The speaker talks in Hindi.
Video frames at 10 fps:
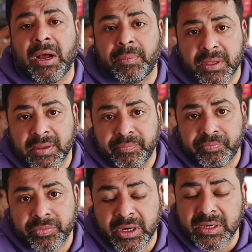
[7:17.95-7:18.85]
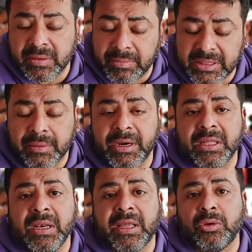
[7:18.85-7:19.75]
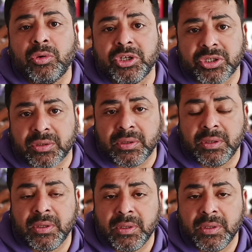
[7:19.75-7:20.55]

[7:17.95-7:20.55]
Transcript: मैं आपकी इट इज अ मैथमेटिकल कैलकुलेशन